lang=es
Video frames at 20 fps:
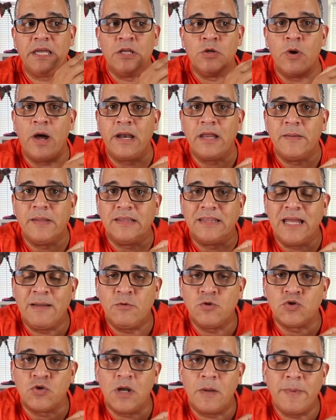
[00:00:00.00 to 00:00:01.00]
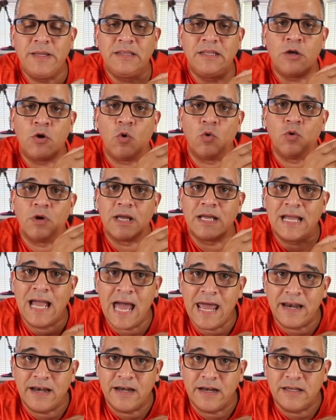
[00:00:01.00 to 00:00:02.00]
y nos alimentamos solamente con
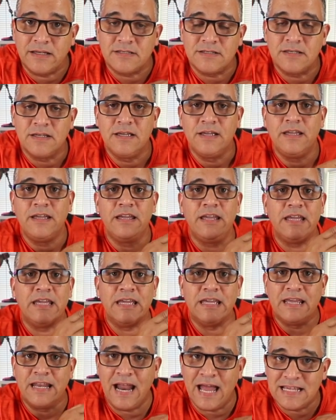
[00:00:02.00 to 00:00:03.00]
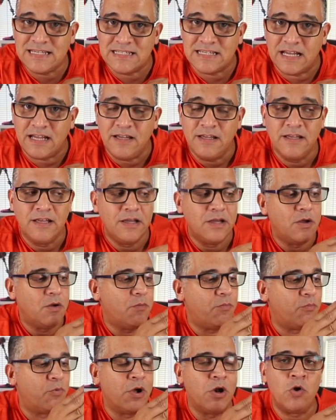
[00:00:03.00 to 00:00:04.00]
carnes y grasa,
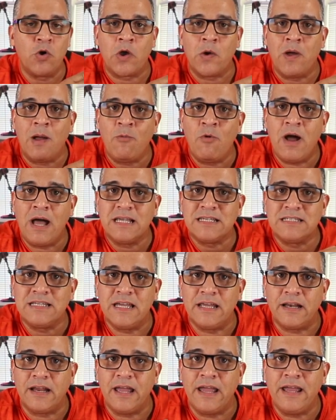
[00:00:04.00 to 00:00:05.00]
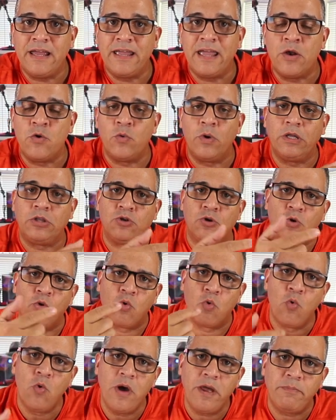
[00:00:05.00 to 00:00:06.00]
pues lo que vamos a hacer es que nuestro
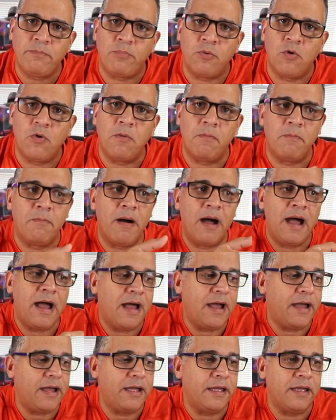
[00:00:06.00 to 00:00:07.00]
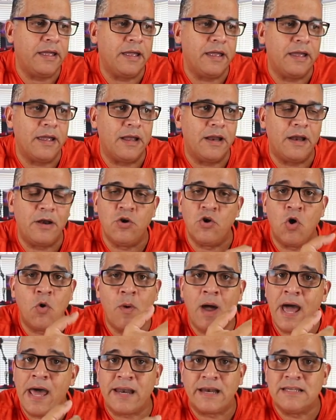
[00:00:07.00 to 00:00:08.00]
cuerpo va, eh, no
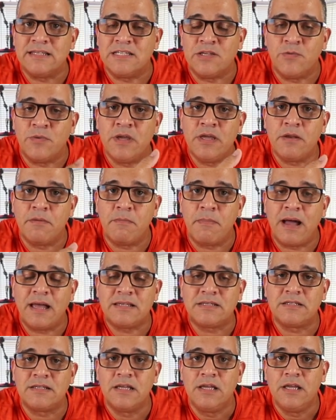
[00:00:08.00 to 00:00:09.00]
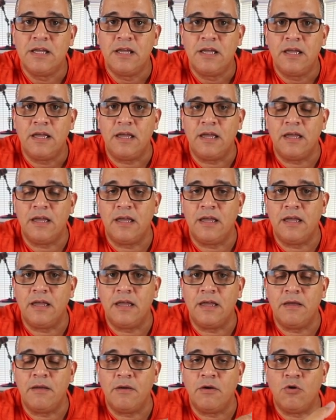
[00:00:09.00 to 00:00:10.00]
va a recibir más
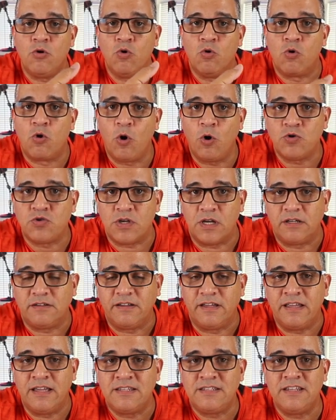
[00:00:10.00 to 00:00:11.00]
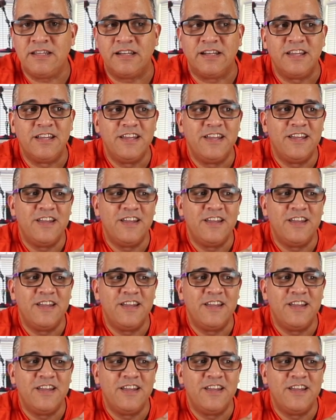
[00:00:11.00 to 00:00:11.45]
eh, glucosa. Es decir,